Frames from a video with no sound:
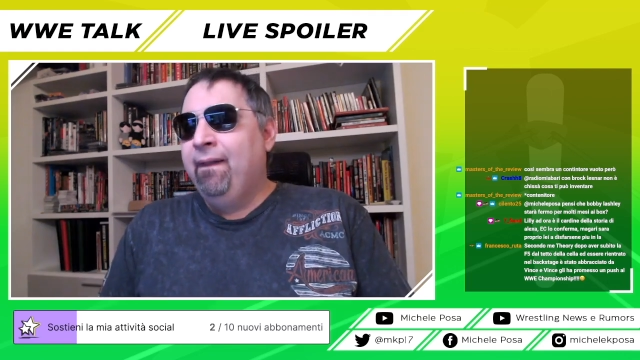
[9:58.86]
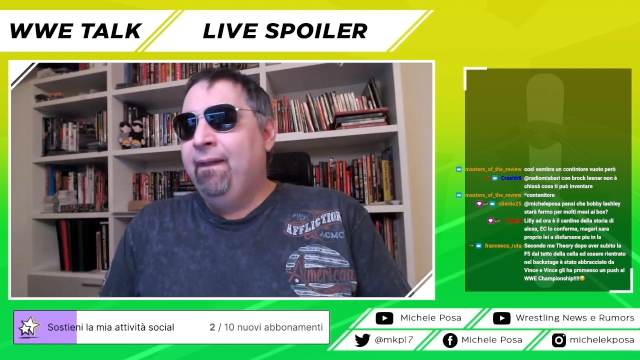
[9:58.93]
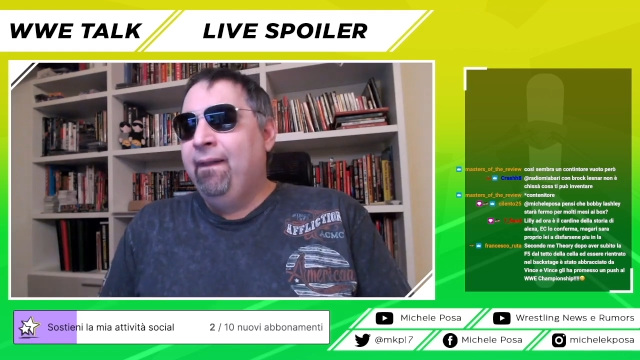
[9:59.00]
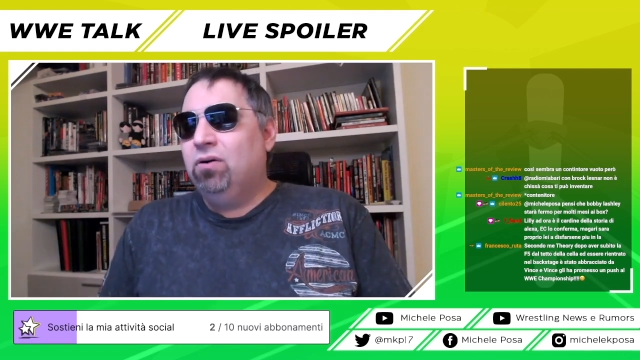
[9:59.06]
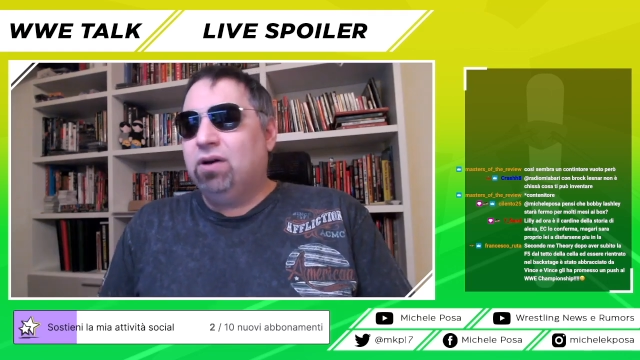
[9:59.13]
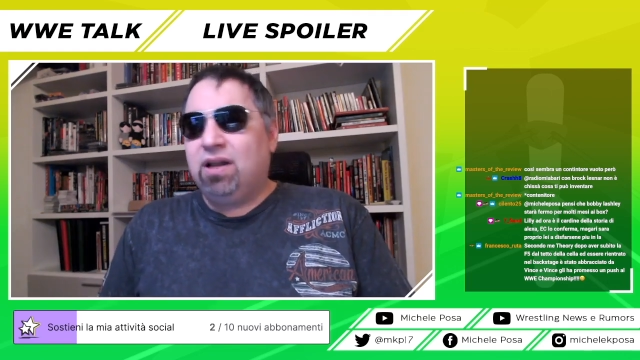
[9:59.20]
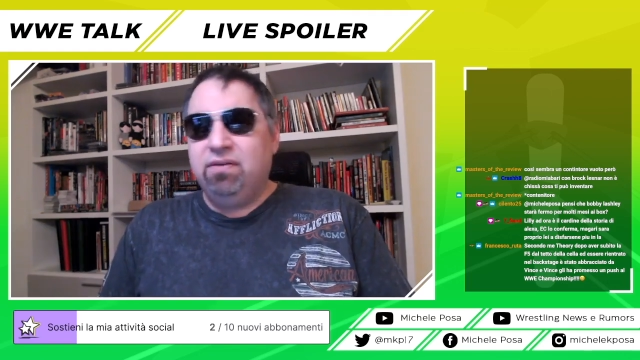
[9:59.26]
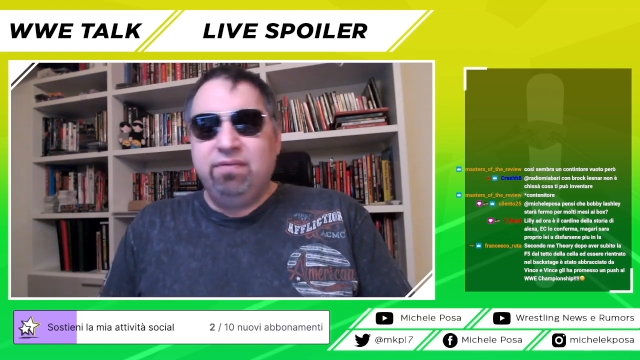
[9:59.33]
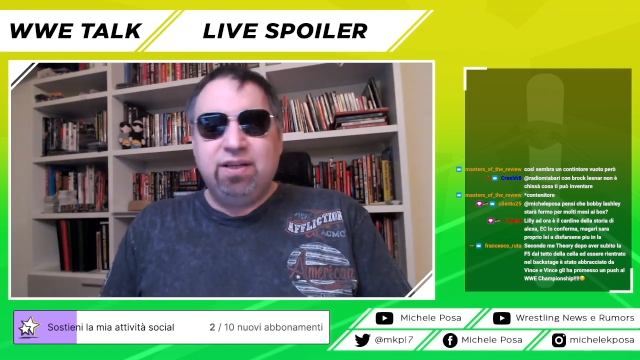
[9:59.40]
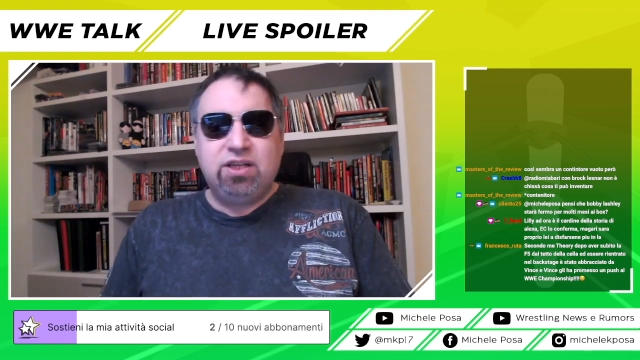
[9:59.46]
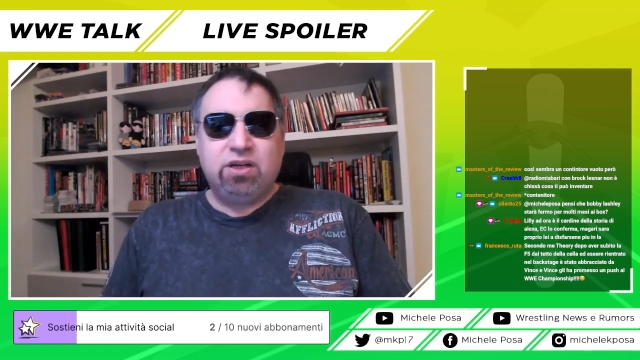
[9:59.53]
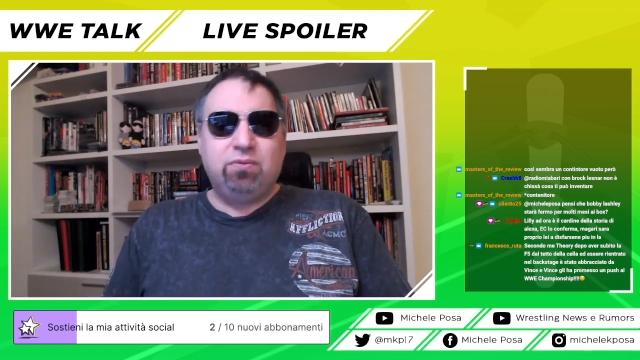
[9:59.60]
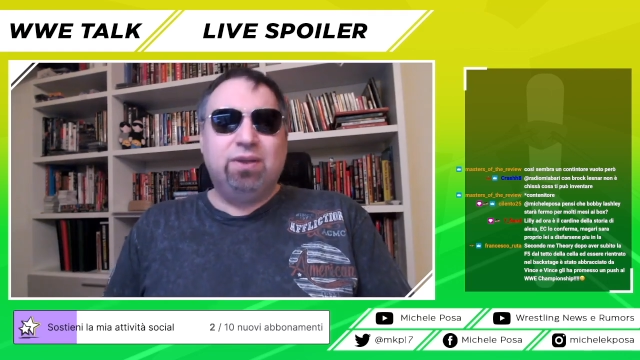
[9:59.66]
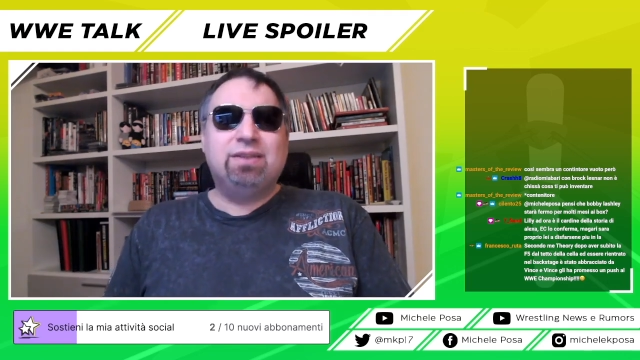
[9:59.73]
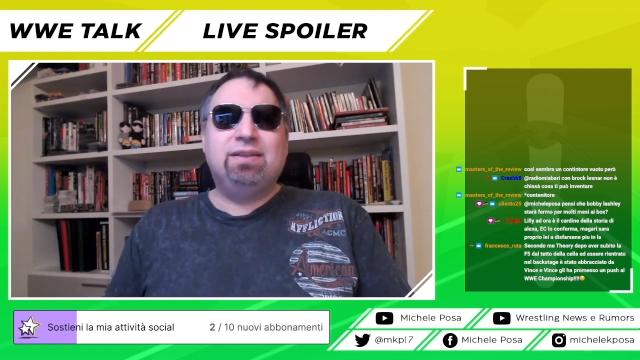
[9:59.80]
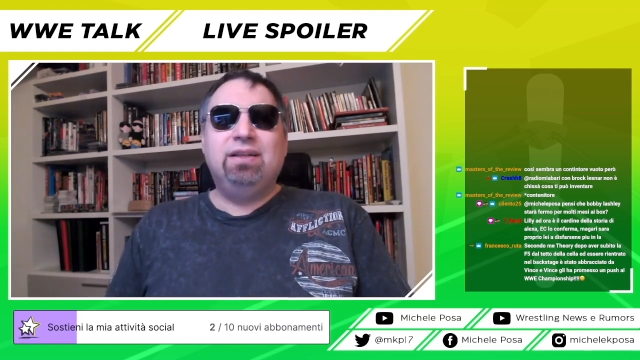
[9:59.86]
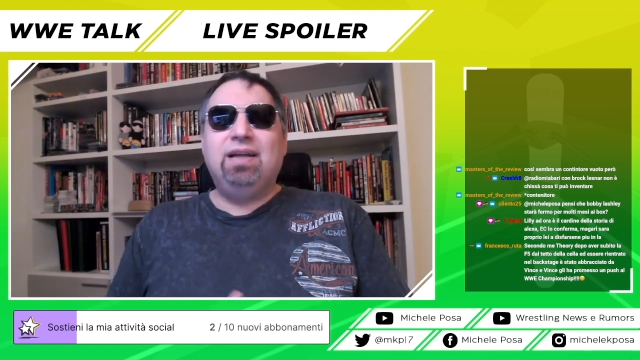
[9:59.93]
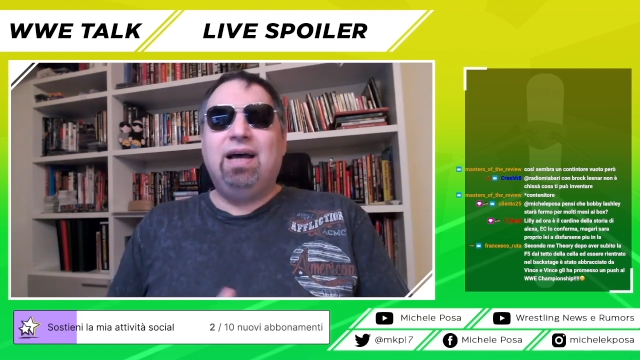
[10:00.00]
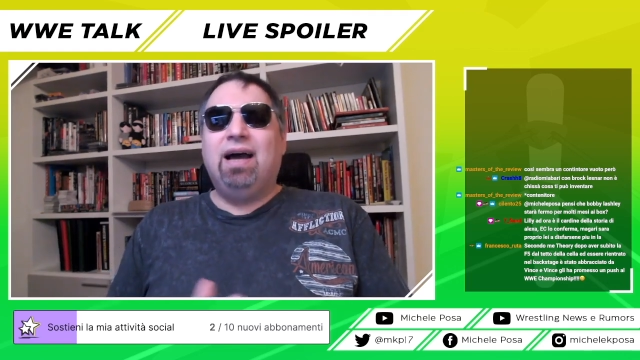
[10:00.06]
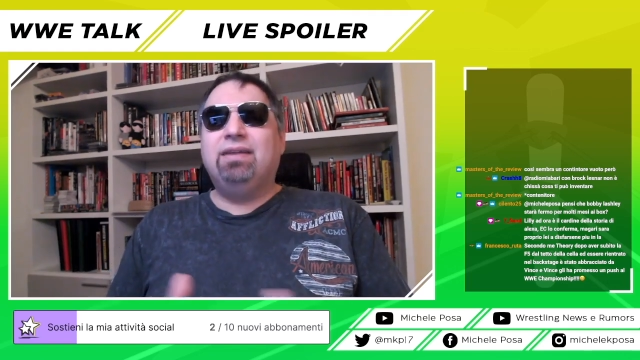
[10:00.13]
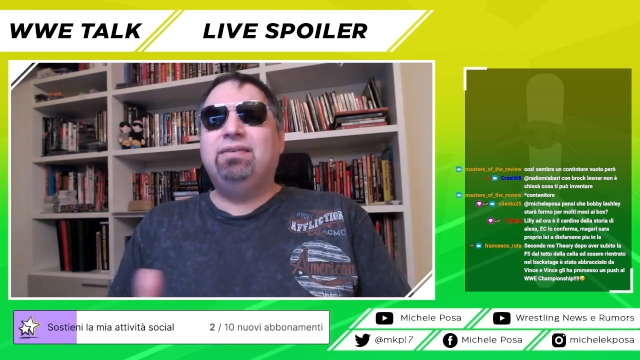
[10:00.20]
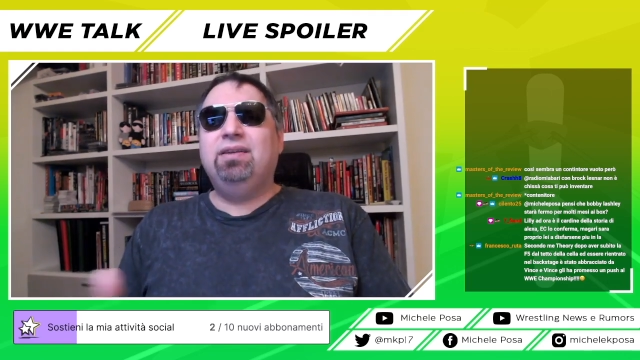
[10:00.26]
Ora invece questi
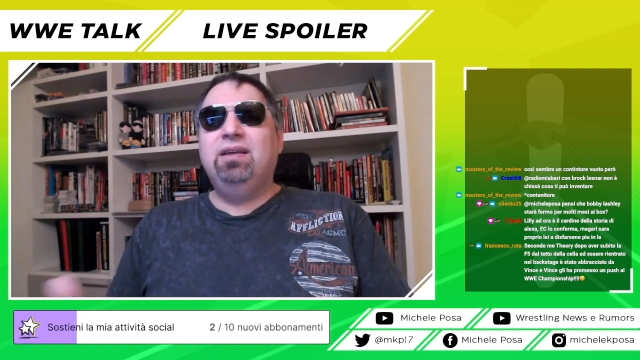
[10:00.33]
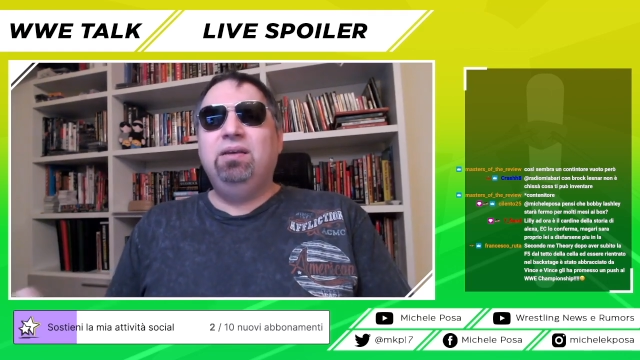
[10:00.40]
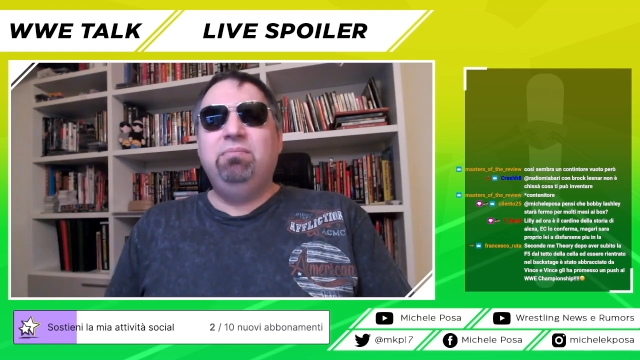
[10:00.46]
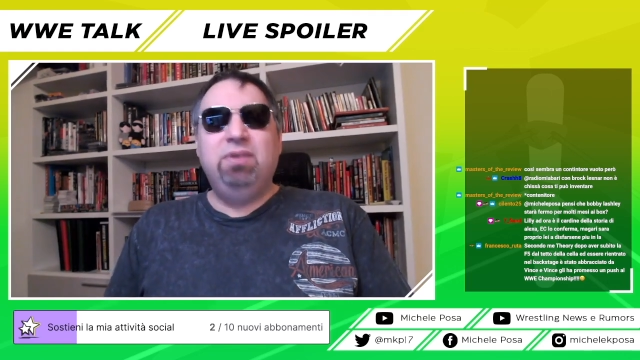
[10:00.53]
dati